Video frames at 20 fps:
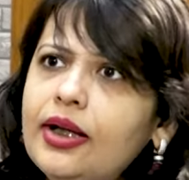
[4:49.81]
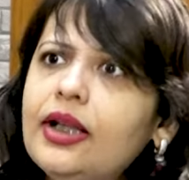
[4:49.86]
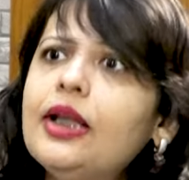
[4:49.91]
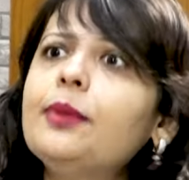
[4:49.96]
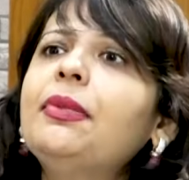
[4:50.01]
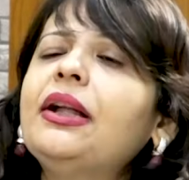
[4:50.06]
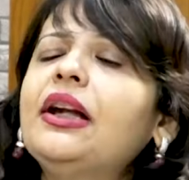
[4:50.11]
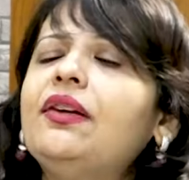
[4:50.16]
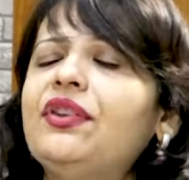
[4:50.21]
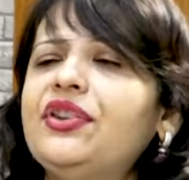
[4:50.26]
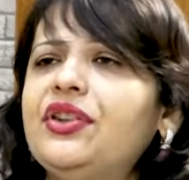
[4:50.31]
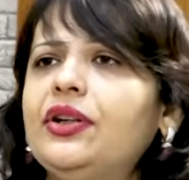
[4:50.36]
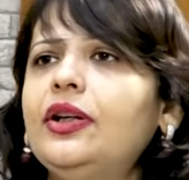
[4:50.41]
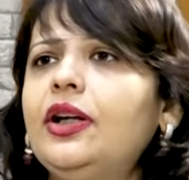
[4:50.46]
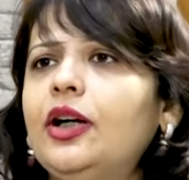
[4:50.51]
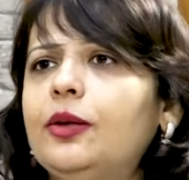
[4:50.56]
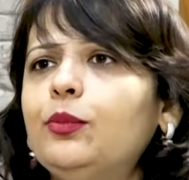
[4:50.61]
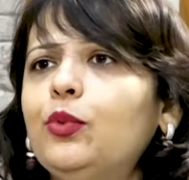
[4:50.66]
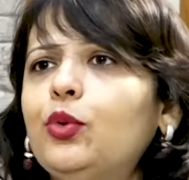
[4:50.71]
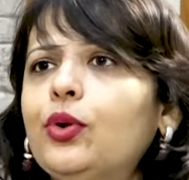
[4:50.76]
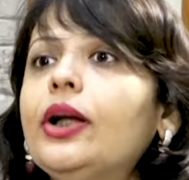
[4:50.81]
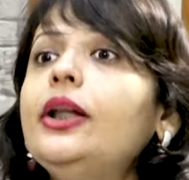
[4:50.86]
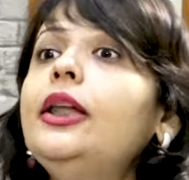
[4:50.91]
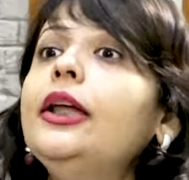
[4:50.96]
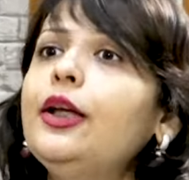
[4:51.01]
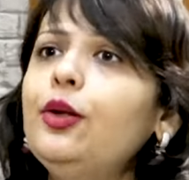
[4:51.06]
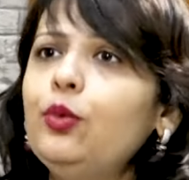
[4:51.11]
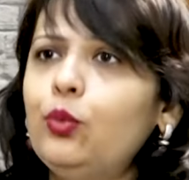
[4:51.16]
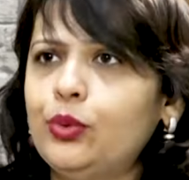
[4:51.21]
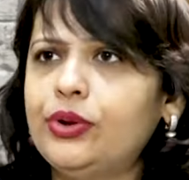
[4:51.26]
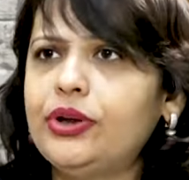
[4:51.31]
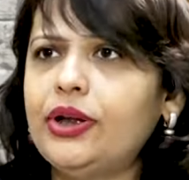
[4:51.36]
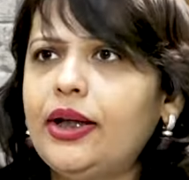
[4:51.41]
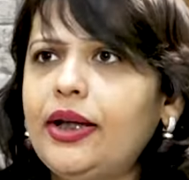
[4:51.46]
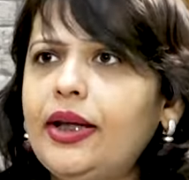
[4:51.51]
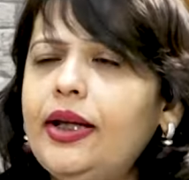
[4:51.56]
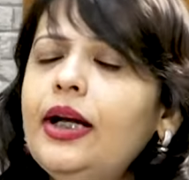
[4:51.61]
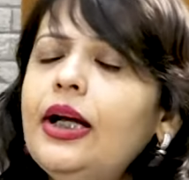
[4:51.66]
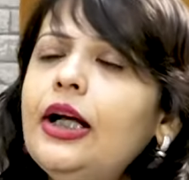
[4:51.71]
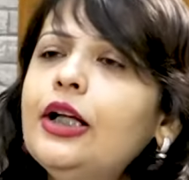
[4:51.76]
कि मेरा वजन कम हो रहा है लेकिन होता
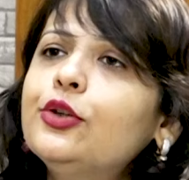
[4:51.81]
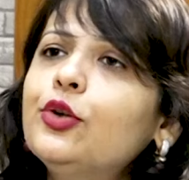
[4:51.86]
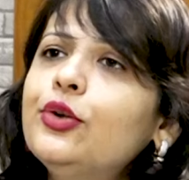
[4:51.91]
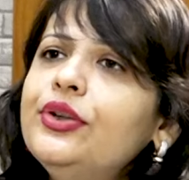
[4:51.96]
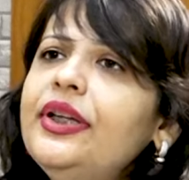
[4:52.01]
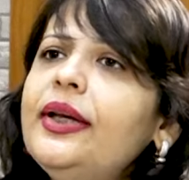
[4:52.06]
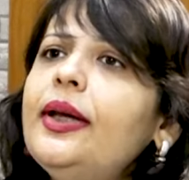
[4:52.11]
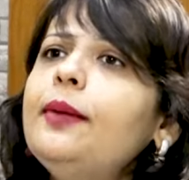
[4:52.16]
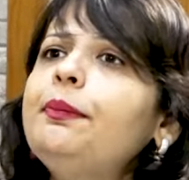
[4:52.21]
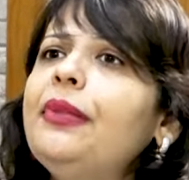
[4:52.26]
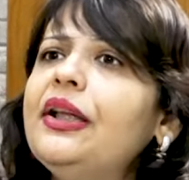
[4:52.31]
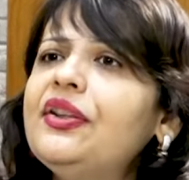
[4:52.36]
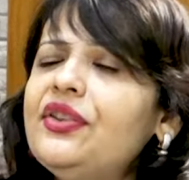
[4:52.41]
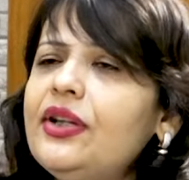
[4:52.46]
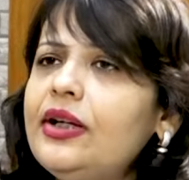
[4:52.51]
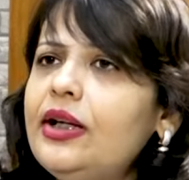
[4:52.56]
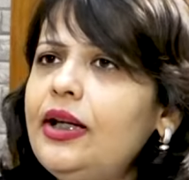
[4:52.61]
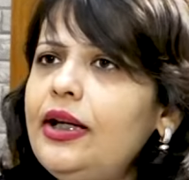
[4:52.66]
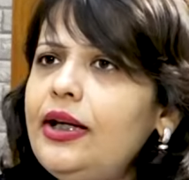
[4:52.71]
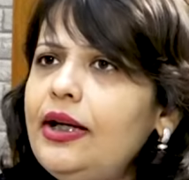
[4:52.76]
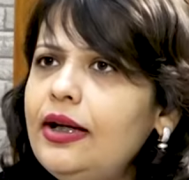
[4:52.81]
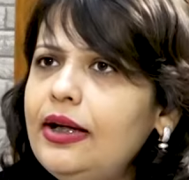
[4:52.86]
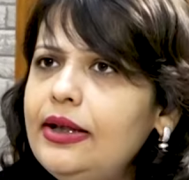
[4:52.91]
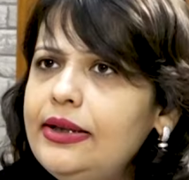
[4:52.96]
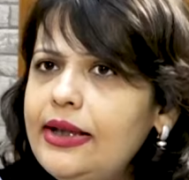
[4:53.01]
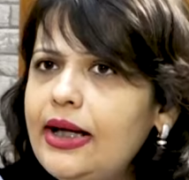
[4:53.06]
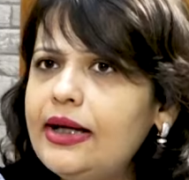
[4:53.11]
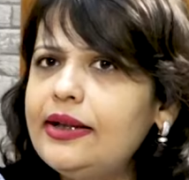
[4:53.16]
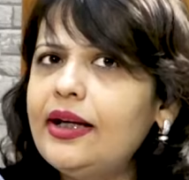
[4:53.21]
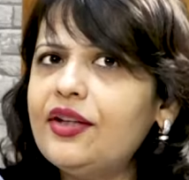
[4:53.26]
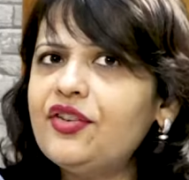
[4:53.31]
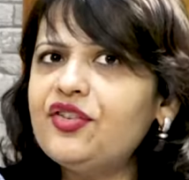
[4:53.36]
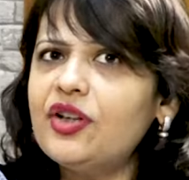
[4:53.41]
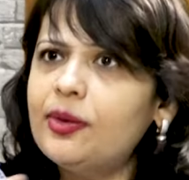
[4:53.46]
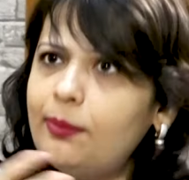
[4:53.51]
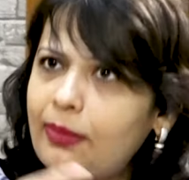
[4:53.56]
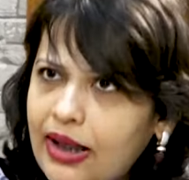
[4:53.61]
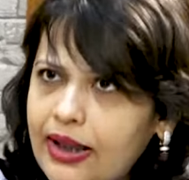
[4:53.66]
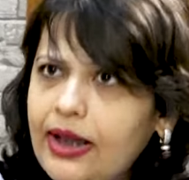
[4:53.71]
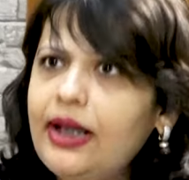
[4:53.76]
नहीं तो ये बेसिकली ये टेस्ट
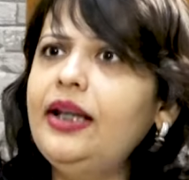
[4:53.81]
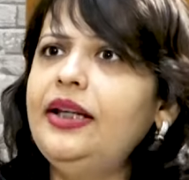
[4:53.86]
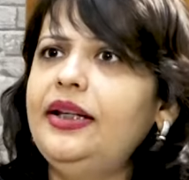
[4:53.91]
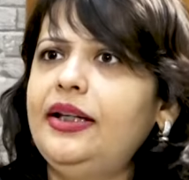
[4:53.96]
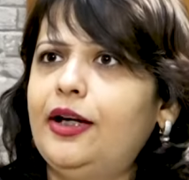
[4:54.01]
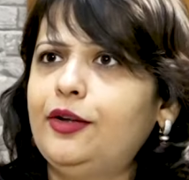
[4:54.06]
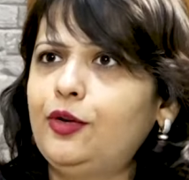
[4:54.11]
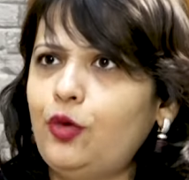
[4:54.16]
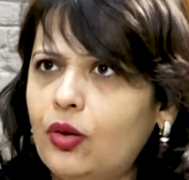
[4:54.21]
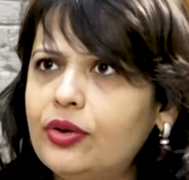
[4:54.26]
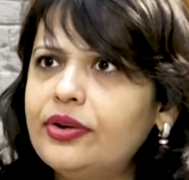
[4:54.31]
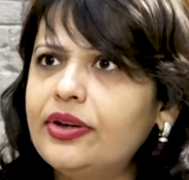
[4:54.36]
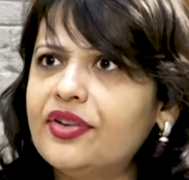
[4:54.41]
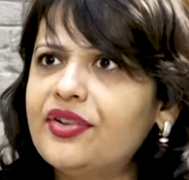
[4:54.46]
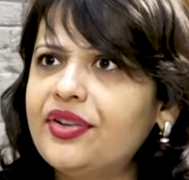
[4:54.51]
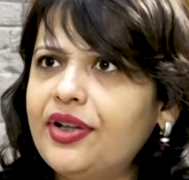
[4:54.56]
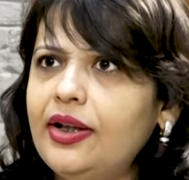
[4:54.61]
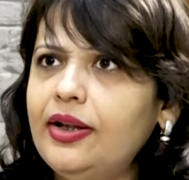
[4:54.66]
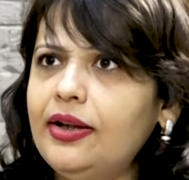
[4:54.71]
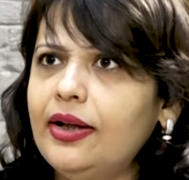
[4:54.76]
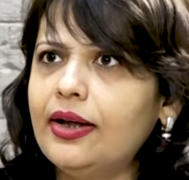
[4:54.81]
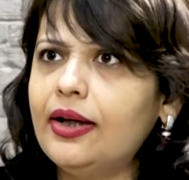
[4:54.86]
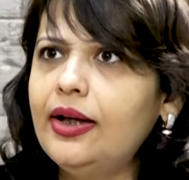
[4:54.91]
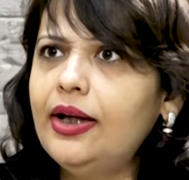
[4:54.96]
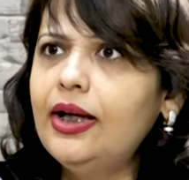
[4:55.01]
हमारे लिए है डॉक्टर्स के लिए